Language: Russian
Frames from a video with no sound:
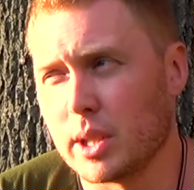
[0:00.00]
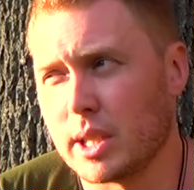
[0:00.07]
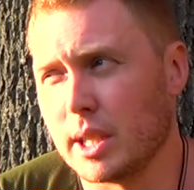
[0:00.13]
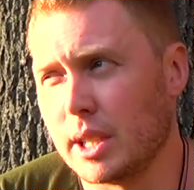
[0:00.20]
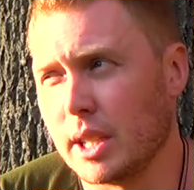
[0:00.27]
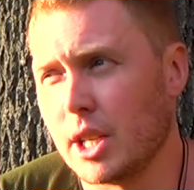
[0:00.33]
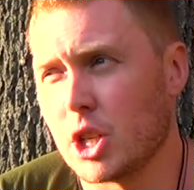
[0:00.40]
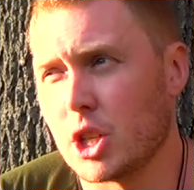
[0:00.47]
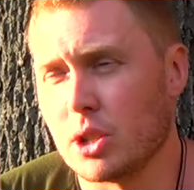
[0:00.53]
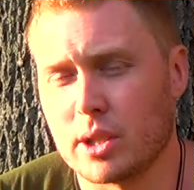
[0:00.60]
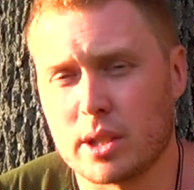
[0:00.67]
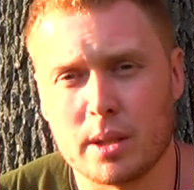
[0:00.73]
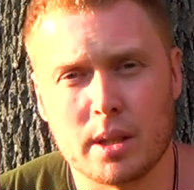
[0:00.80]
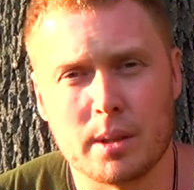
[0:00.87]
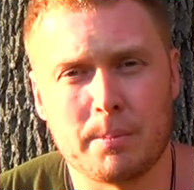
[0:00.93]
если ты
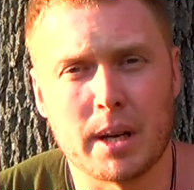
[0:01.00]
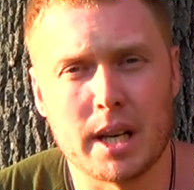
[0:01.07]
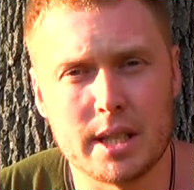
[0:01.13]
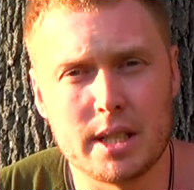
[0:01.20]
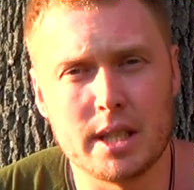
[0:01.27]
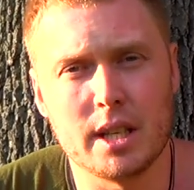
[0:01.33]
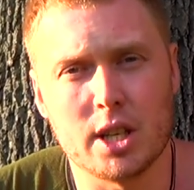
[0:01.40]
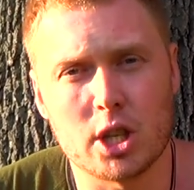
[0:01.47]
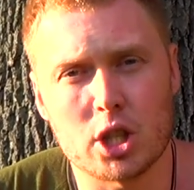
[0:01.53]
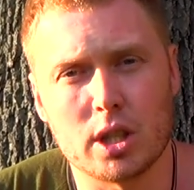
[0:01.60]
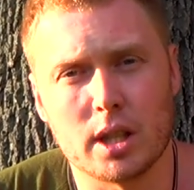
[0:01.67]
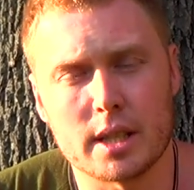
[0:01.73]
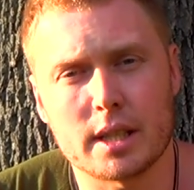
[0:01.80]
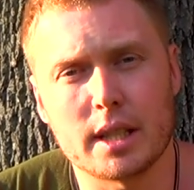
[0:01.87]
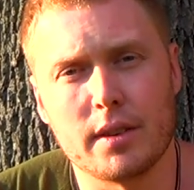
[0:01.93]
решился пойти и
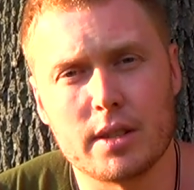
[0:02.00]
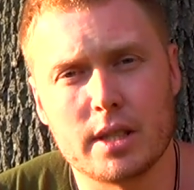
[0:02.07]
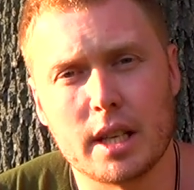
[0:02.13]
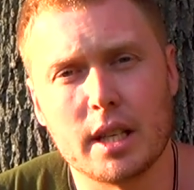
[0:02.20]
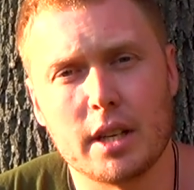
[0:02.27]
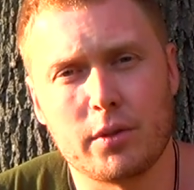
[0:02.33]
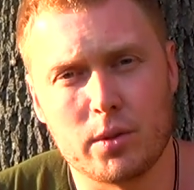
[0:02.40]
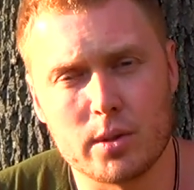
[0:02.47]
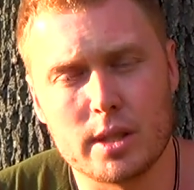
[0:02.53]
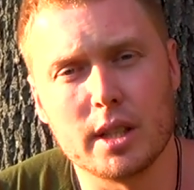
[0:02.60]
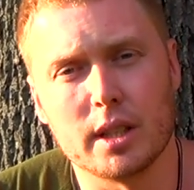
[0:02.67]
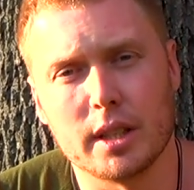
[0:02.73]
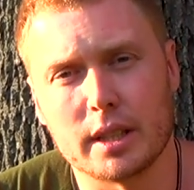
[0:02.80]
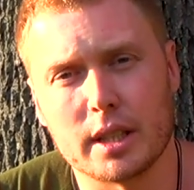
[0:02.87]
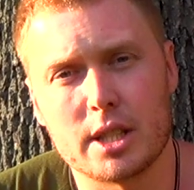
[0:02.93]
решил оставить заявку,
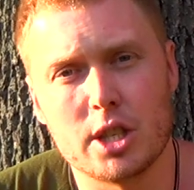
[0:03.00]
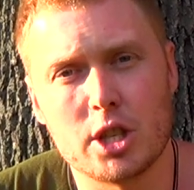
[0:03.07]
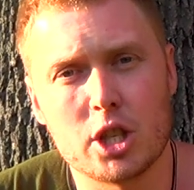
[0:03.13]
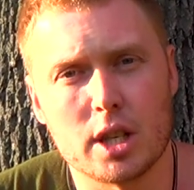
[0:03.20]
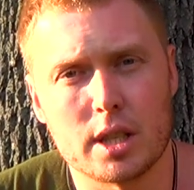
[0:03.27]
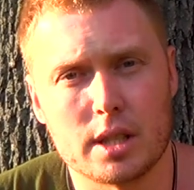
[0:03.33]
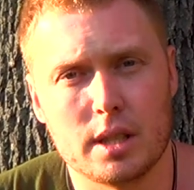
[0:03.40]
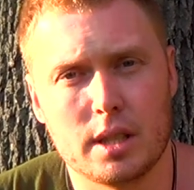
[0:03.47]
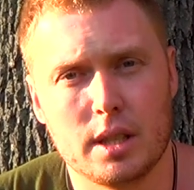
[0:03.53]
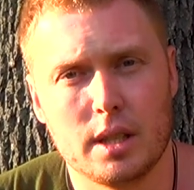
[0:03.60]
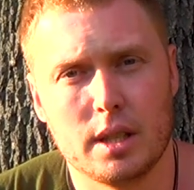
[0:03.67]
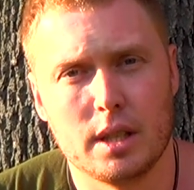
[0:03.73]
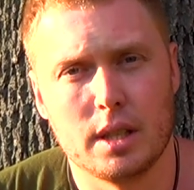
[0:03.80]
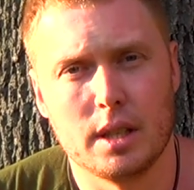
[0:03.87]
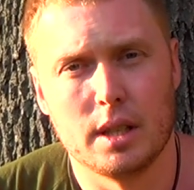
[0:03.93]
сделай это сейчас.
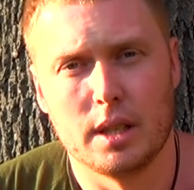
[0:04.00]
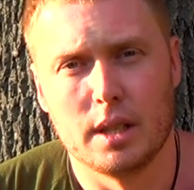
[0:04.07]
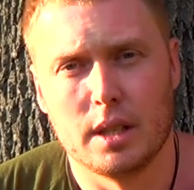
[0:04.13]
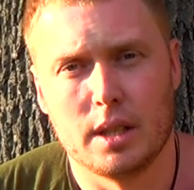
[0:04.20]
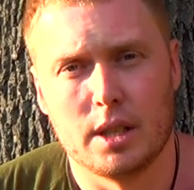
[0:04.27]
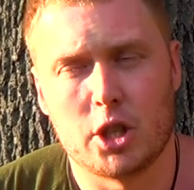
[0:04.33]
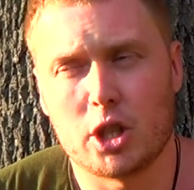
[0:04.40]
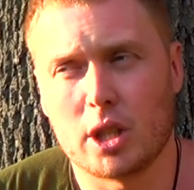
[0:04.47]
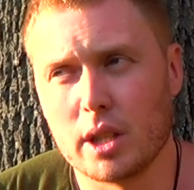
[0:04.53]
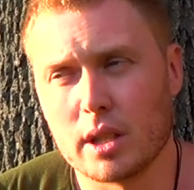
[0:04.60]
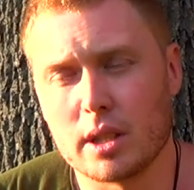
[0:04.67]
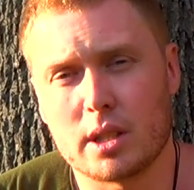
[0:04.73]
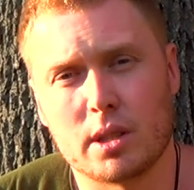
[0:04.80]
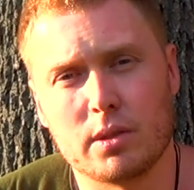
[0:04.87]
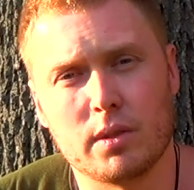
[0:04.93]

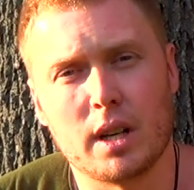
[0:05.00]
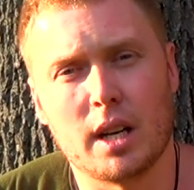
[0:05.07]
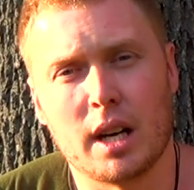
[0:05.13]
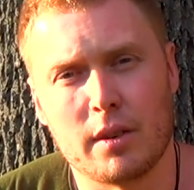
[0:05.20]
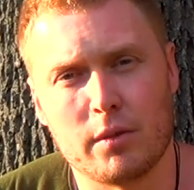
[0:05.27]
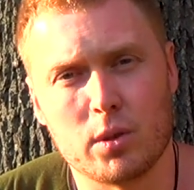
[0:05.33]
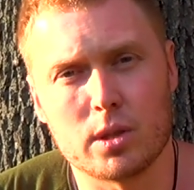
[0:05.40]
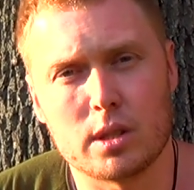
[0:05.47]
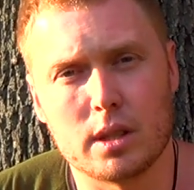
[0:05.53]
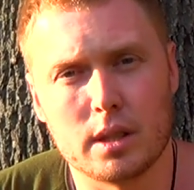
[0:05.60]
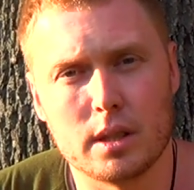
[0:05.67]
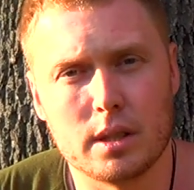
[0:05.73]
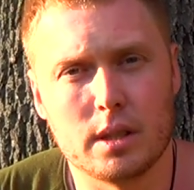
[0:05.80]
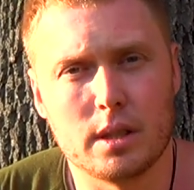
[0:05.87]
14 августа